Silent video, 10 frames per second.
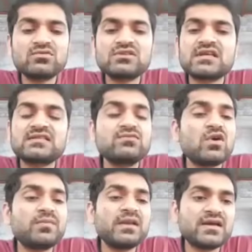हाउस के साथ साथ
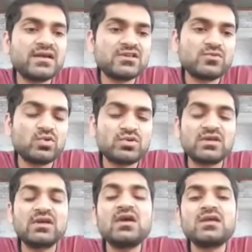वो आपके लग्नेश भी होते
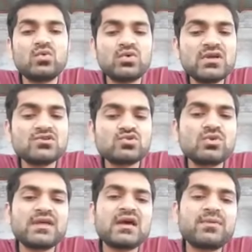हैं क्योंकि
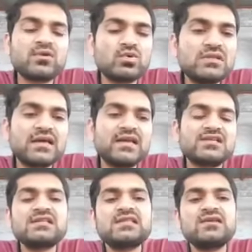शुक्र यहाँ पर खुद
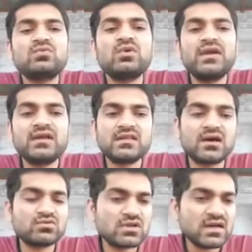लग्नेश है इसलिए उनको एट्थ
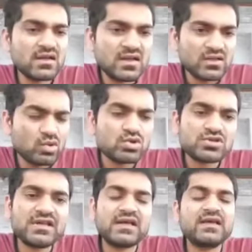हाउस का
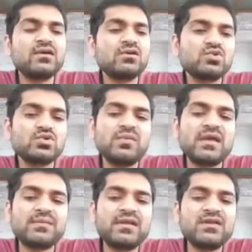दोष नहीं लगेगा और शुक्र भी
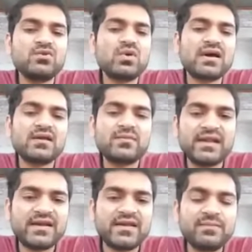आपके लिए योग कारक
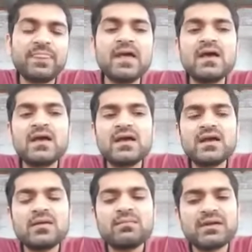प्लैनेट हैं
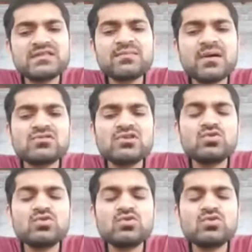पंचम भाव से